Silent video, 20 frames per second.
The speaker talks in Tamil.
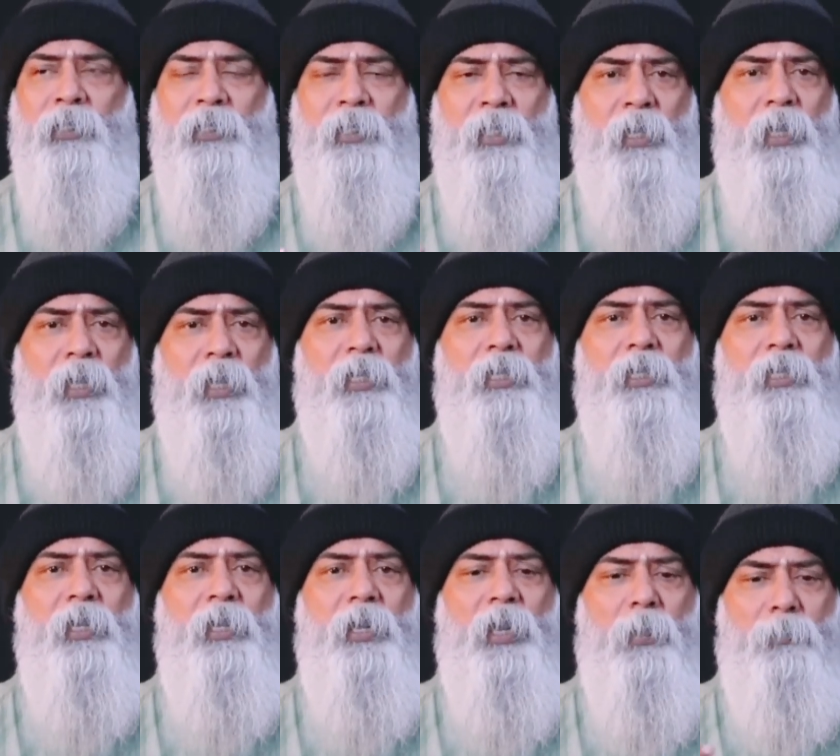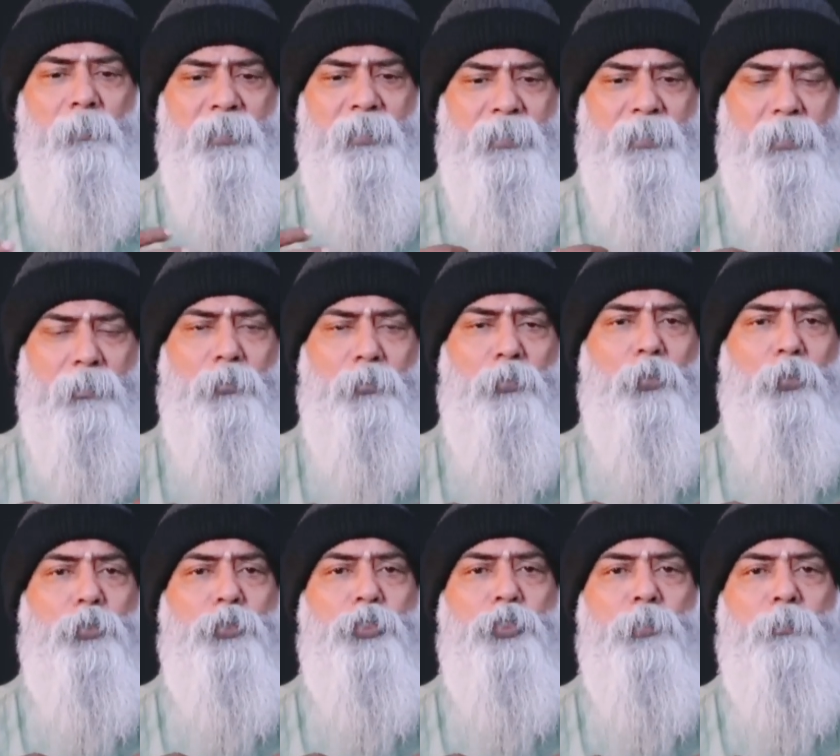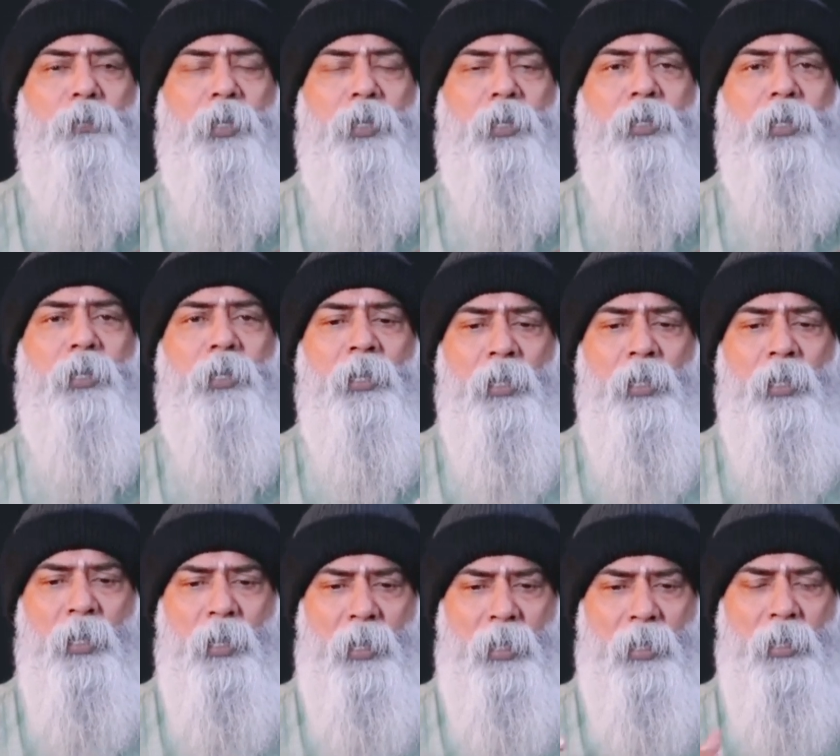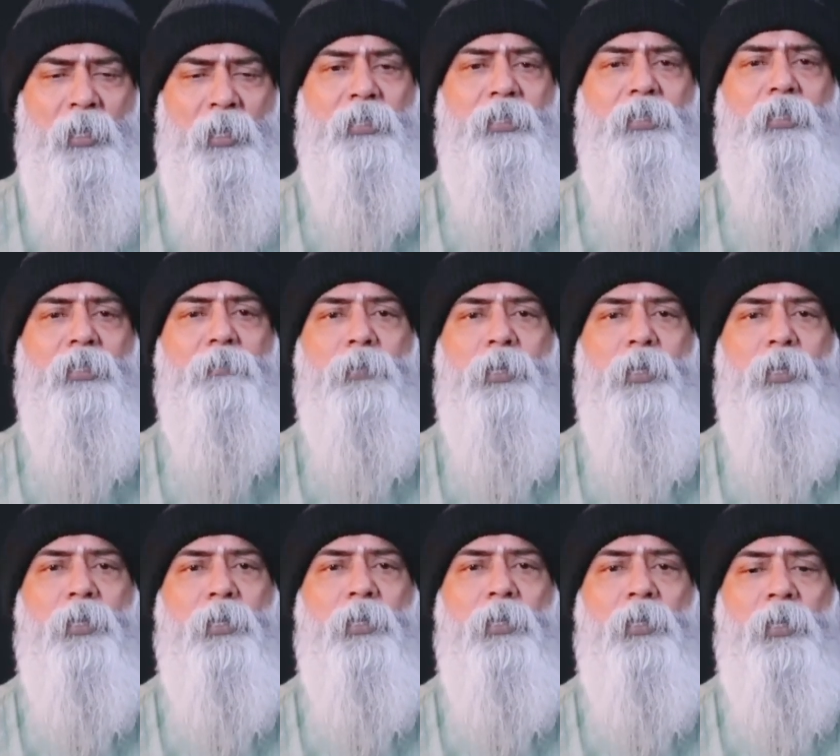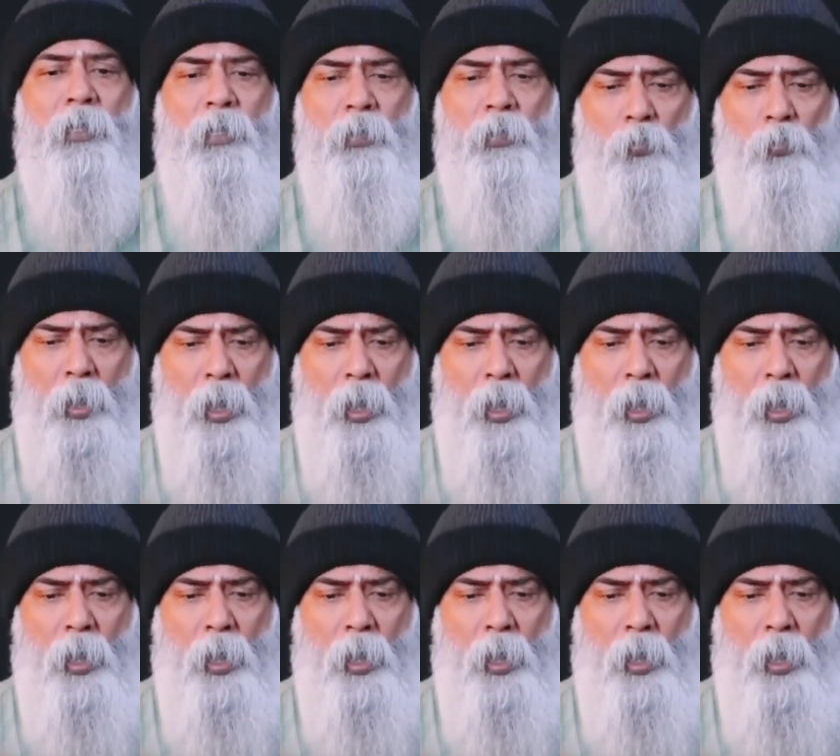இதெல்லாம் இல்லாமல் சந்தோஷமாக ஆனந்தமாக